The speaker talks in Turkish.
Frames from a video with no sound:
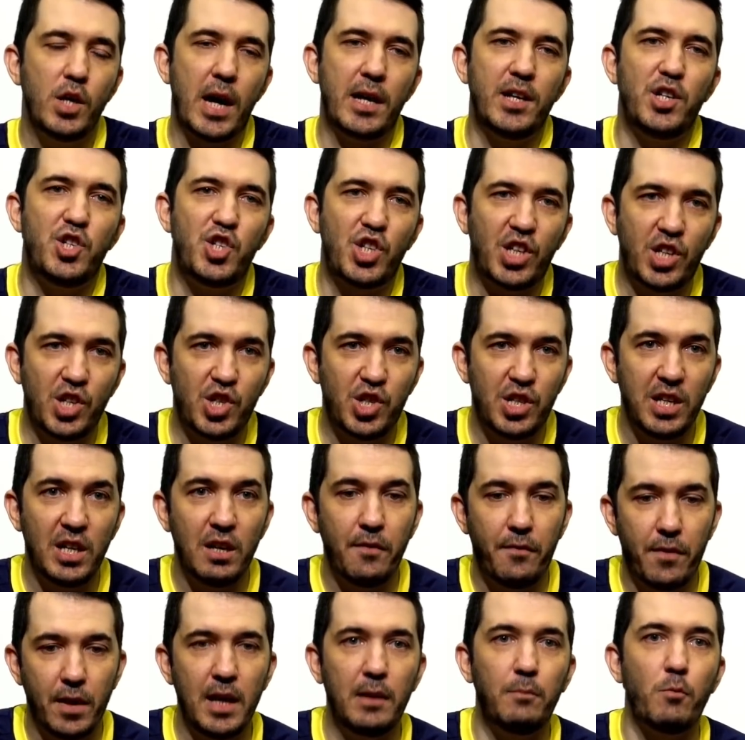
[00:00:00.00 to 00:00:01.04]
yani
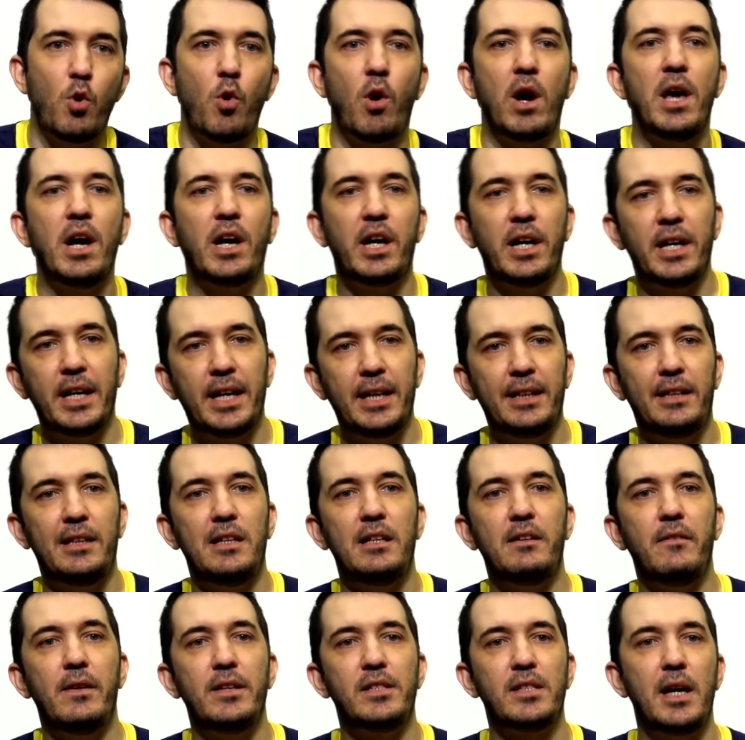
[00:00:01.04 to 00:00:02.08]
çıkışları falan böyle ayak
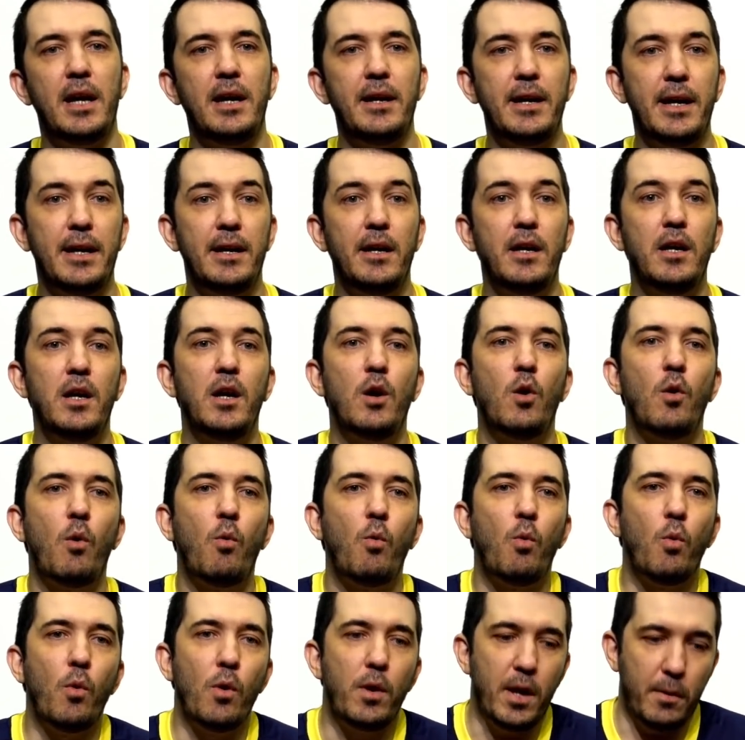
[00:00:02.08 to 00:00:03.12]
hareketleri vesaire
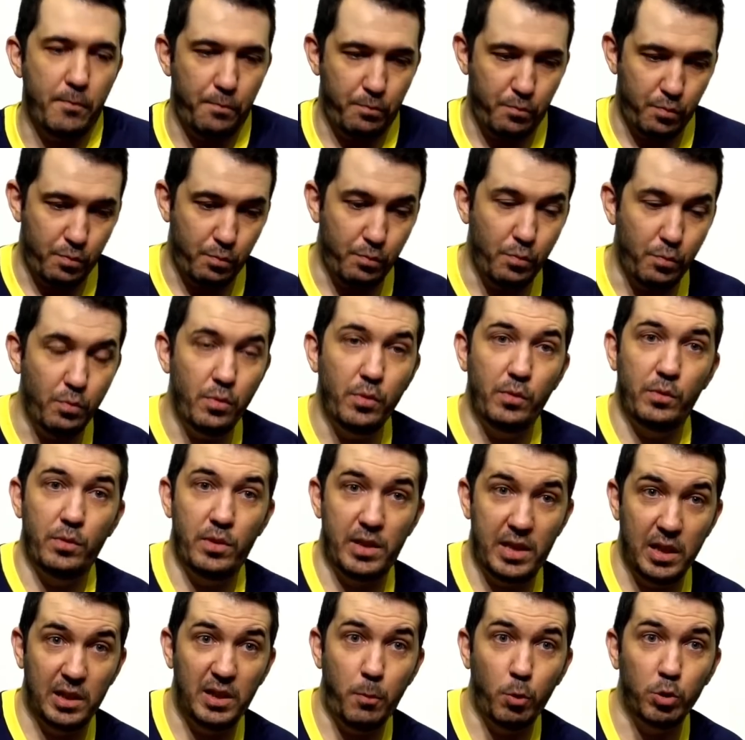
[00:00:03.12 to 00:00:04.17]

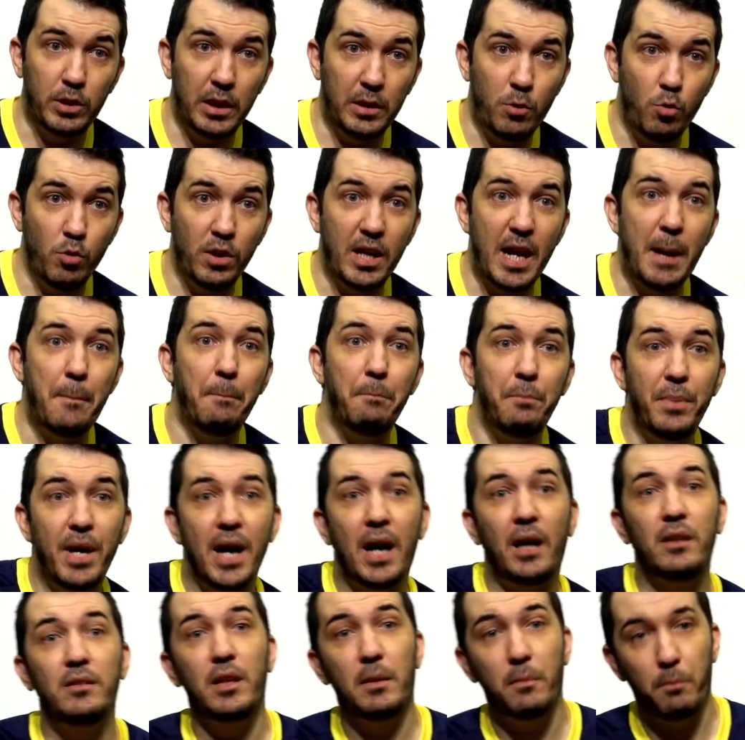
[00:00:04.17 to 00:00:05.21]
sırtı potaya dönükken
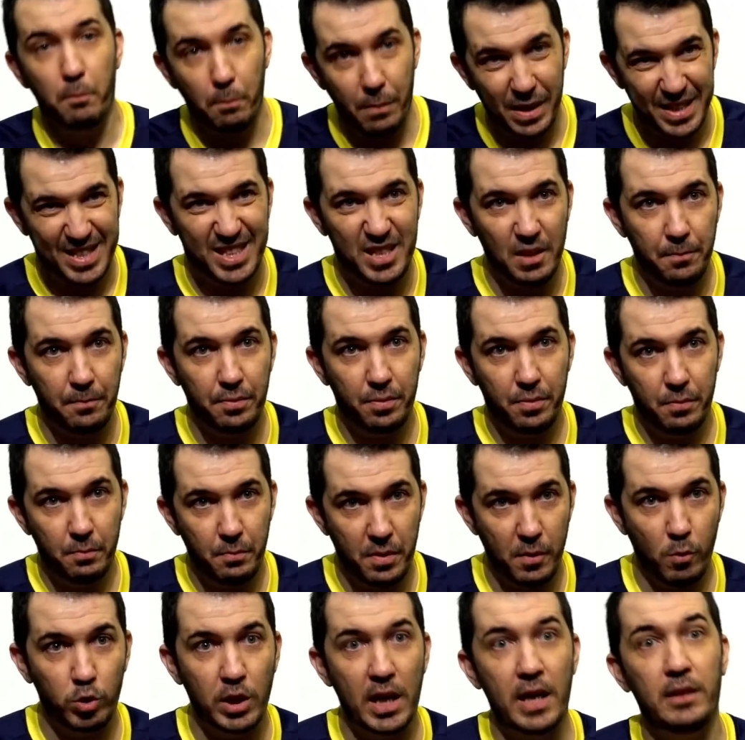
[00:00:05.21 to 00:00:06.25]
bir anda basıp
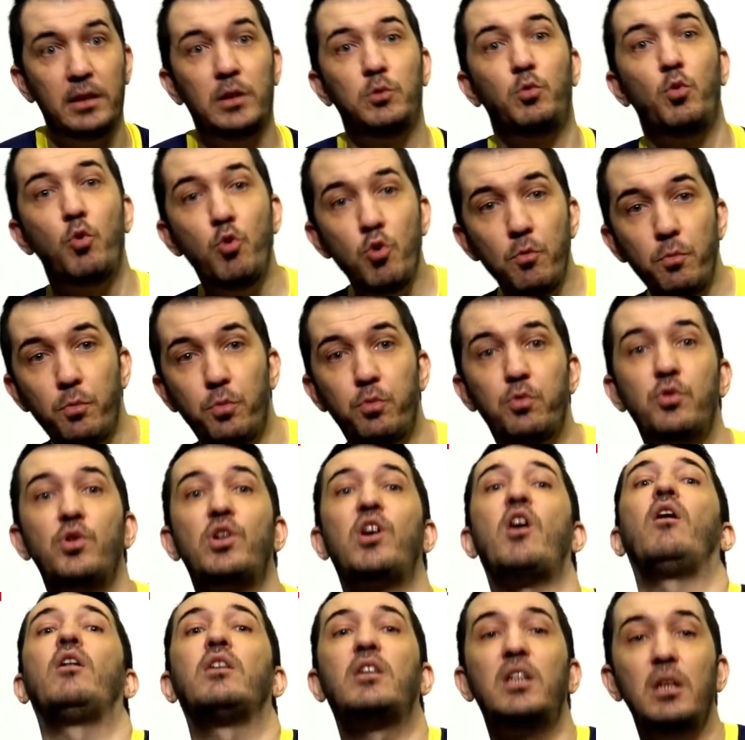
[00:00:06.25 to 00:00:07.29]
pivot ayağını dönüp
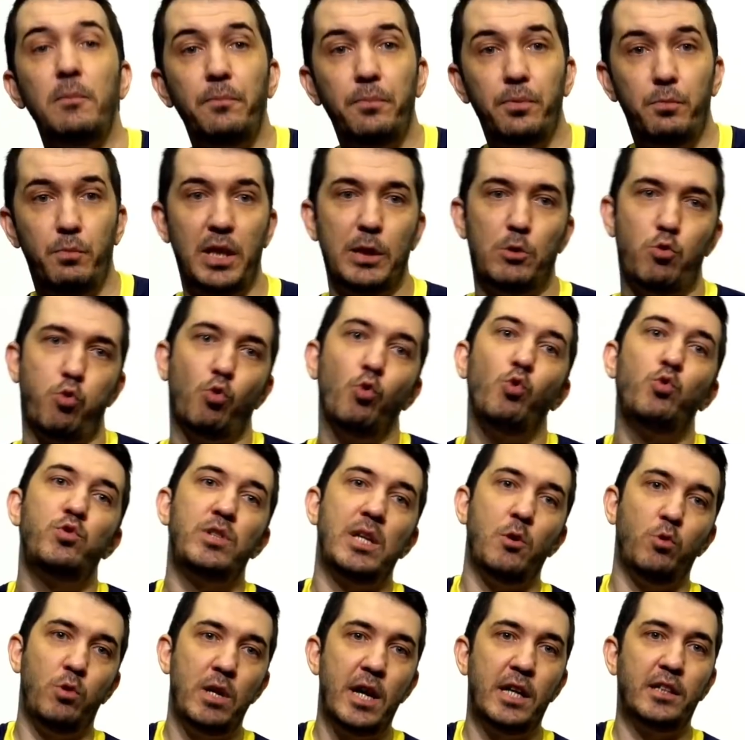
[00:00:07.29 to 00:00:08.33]
kalkıp bir de çok
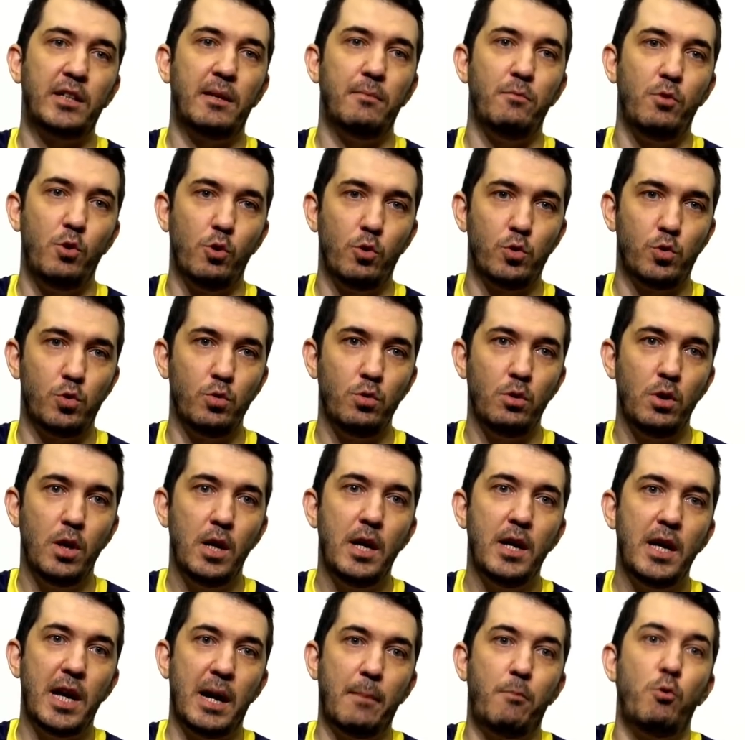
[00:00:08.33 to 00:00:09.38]
yükseliyordu yerden biliyorsun.
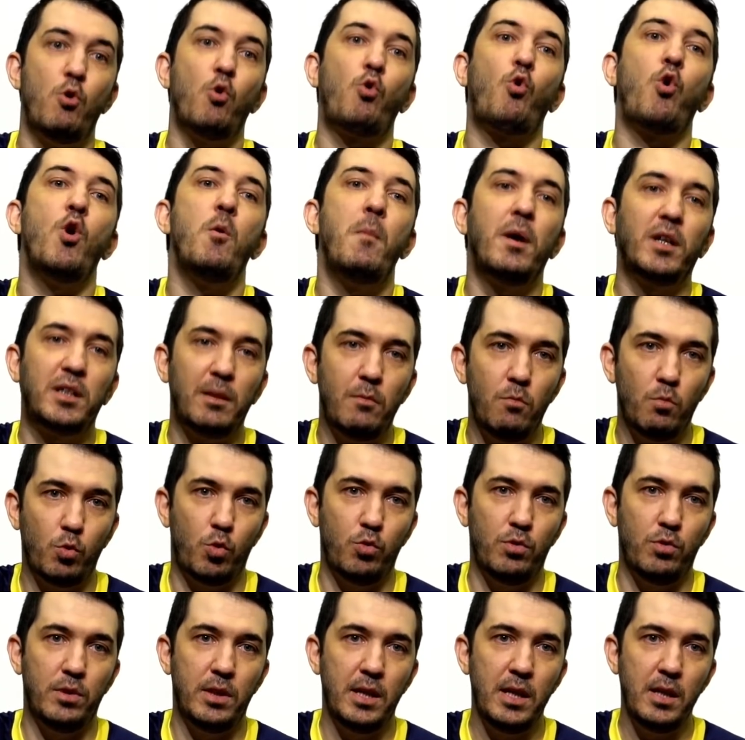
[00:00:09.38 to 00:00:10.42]
Yani blok koymak da
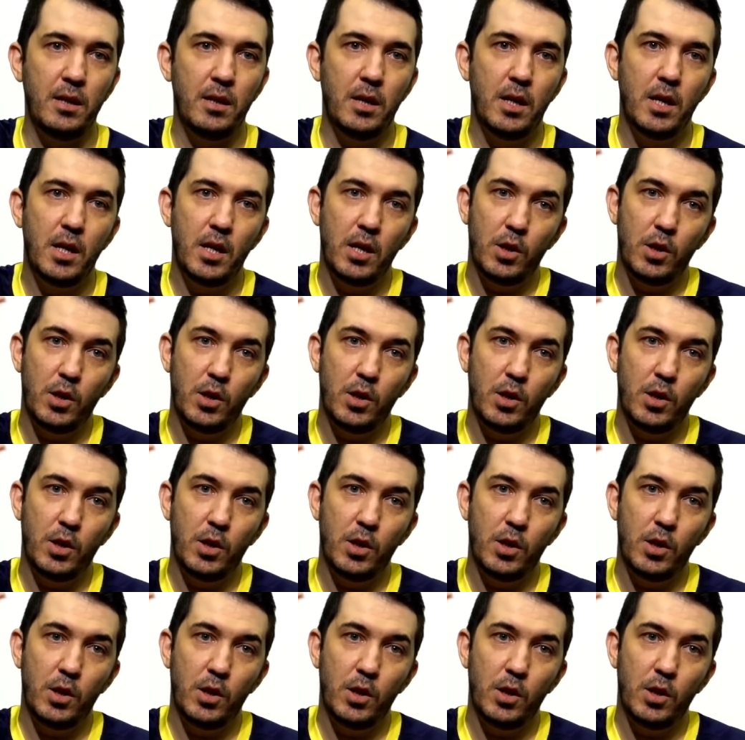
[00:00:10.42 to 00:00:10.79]
mümkün değil.